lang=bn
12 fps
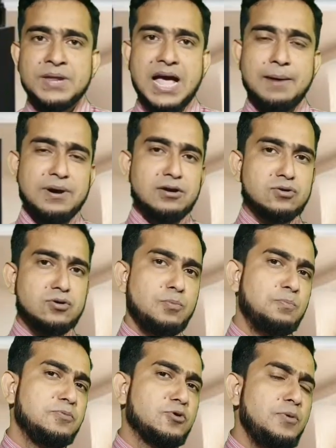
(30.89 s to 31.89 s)
আবারও খুব
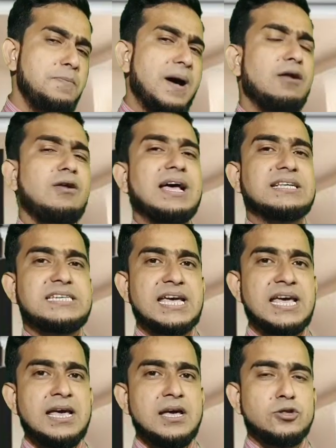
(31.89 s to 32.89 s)
খুবই ভালো লাগছে
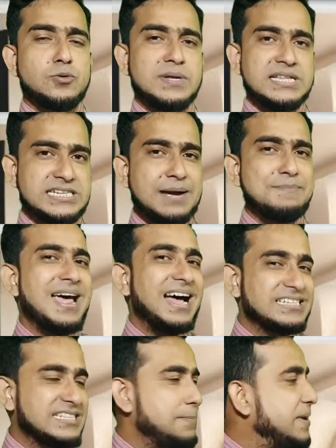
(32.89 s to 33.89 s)
তোমাদের সামনে
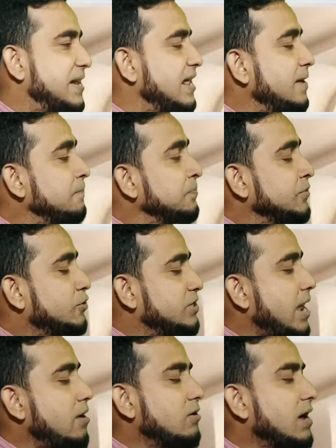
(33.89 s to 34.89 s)
আসতে পেরে তো
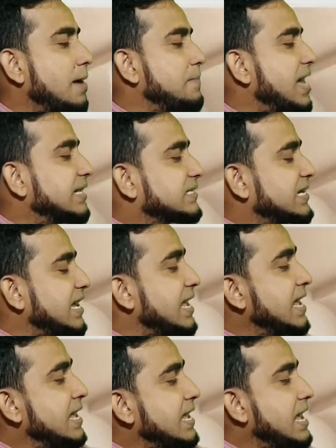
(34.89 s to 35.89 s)
যাই হোক আমি আজকে
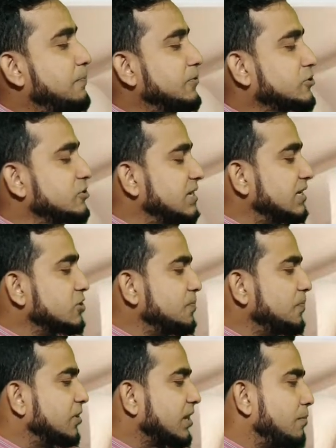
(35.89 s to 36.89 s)
এই প্রশ্নটা
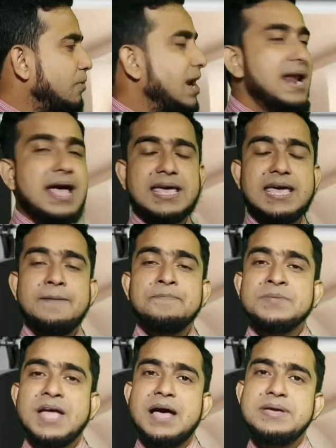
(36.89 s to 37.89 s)
সম্পর্কে বলার আগে
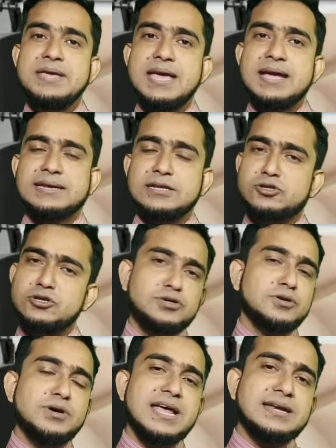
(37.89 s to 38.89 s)
আমি একটা ছোট্ট
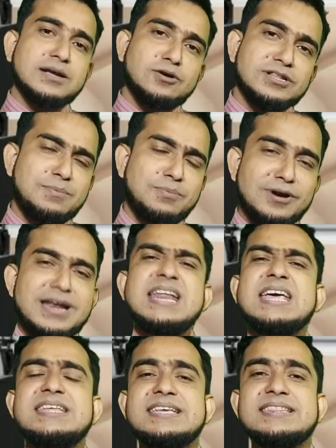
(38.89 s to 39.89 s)
করে একটা কথা বলে নেই
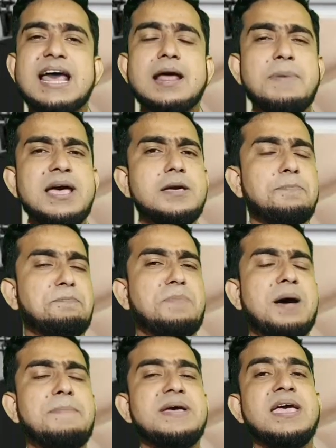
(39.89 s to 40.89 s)
যে
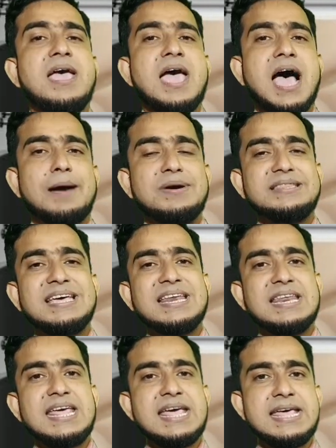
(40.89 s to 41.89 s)
ধারাবাহিকভাবে আমাদের
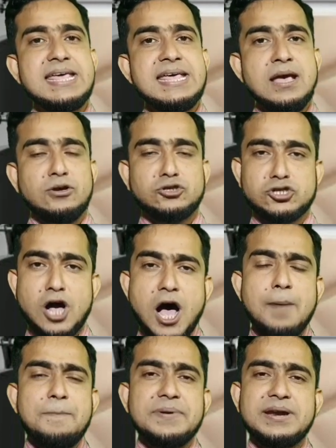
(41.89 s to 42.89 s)
এই সব
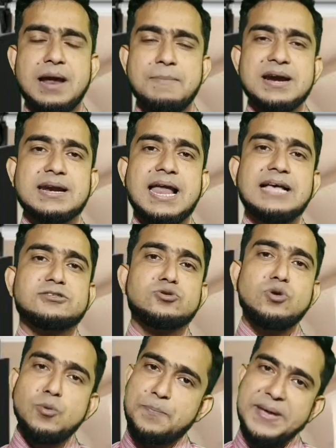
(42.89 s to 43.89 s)
গ্রামার
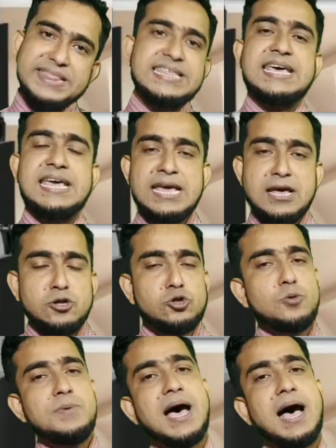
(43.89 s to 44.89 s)
ক্লাসগুলো পেতে
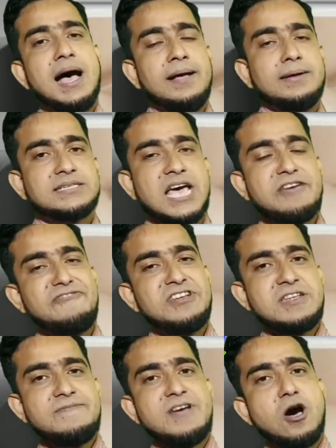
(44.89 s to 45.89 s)
তোমরা সাইফি
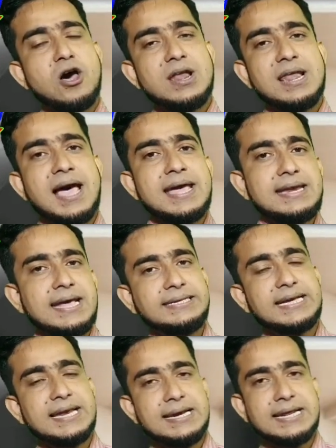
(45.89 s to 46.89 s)
টিভি অনলাইন এই
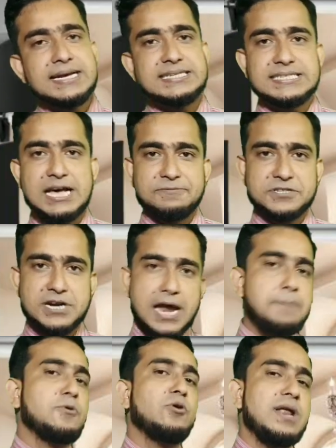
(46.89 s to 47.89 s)
চ্যানেলটাকে সাবস্ক্রাইব
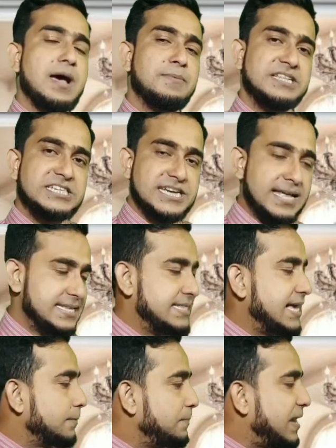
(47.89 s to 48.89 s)
করে আমাদের সাথেই
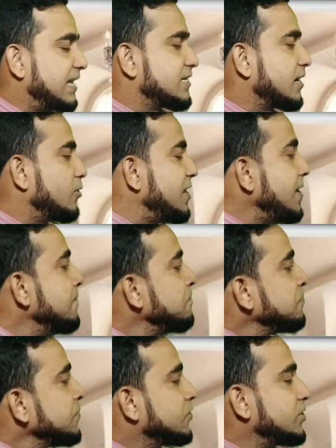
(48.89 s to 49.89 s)
থাকবে আশা করি
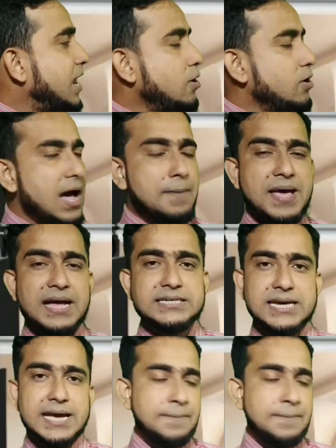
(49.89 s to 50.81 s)
তো যাই হোক আমি আজকে